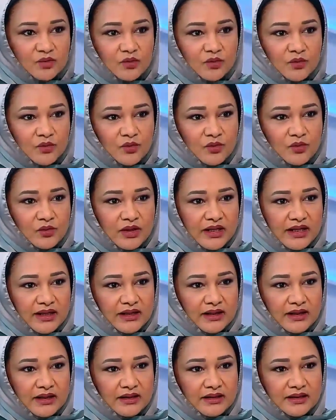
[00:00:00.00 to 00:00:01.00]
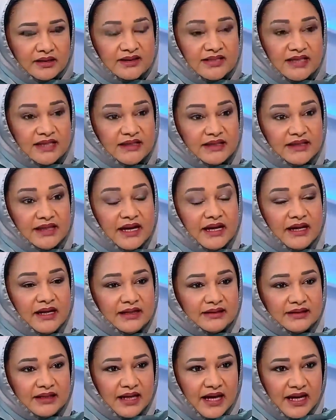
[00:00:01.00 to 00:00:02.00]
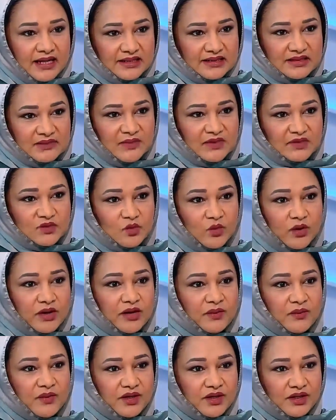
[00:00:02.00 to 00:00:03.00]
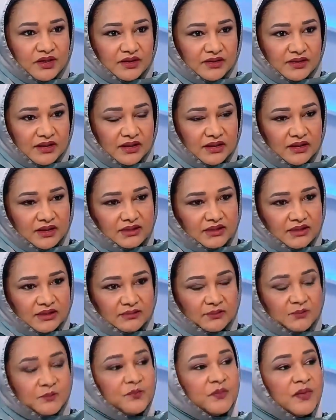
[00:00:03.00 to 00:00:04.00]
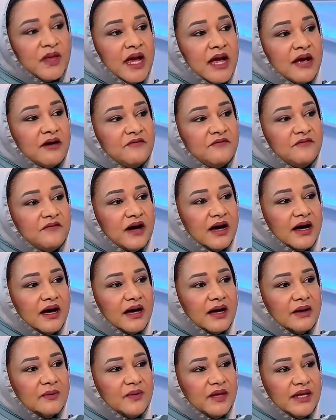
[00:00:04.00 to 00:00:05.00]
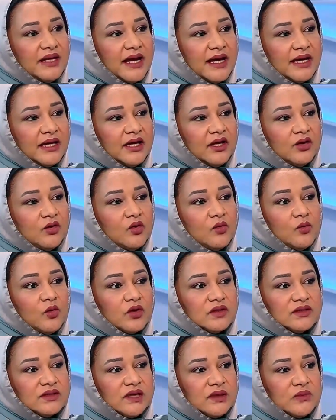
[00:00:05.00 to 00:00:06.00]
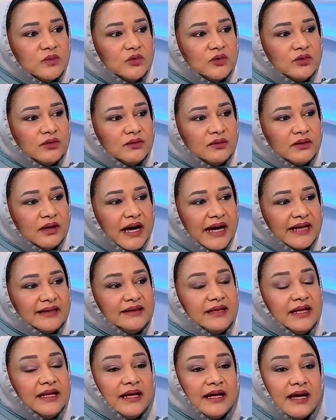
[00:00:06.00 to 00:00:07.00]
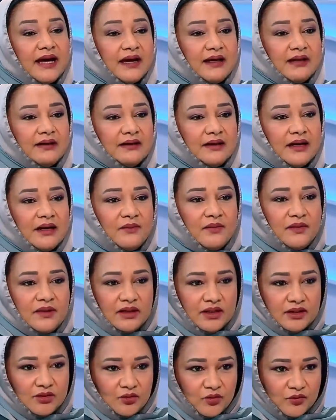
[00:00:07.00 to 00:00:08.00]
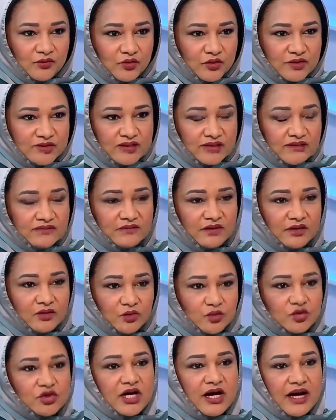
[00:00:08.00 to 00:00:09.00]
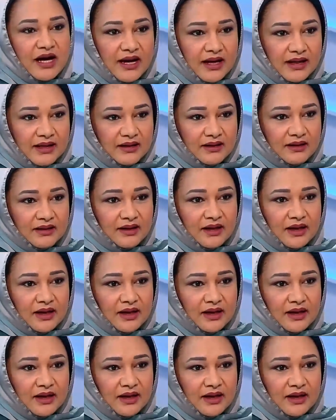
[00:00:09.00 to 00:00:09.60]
وزادت حالات العجز بصورة طبعا. كبيرة جدا جدا فبنلاقي انه معظمهم حتى اللي كان قبل عنده فرصه في انه شغال